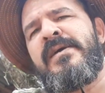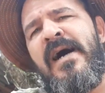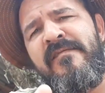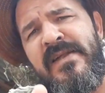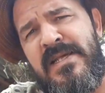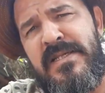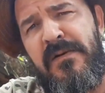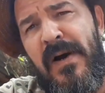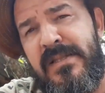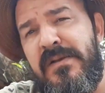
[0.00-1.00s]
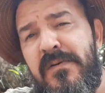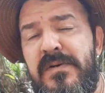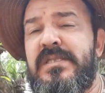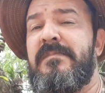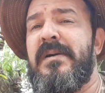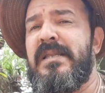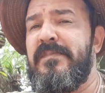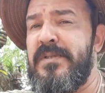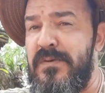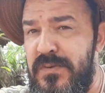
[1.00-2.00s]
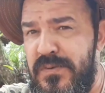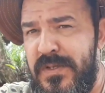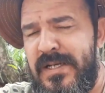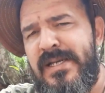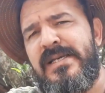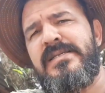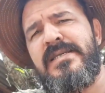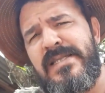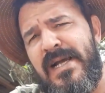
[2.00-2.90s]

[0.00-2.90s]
haverá esse quarto encontro de meliponicultura em Santa